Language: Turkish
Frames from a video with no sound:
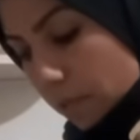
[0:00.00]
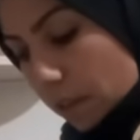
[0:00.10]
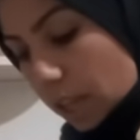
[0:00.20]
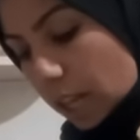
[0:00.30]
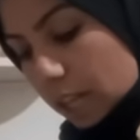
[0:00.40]

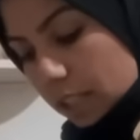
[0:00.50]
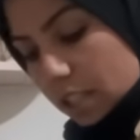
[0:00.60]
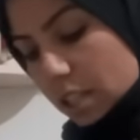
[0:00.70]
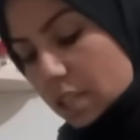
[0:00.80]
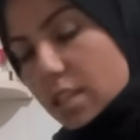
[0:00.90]
Vallahi
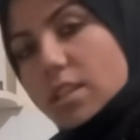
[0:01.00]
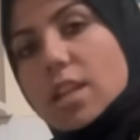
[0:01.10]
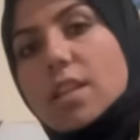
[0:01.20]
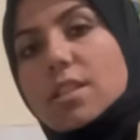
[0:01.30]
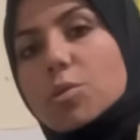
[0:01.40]
arkadaşlar sizin
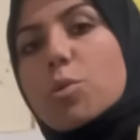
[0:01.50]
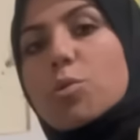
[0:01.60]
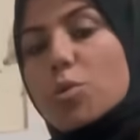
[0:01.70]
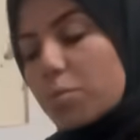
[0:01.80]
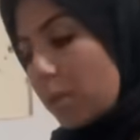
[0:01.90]
yazdığınız
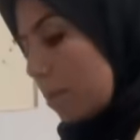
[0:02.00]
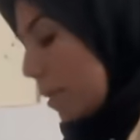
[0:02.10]
kötü yorumlar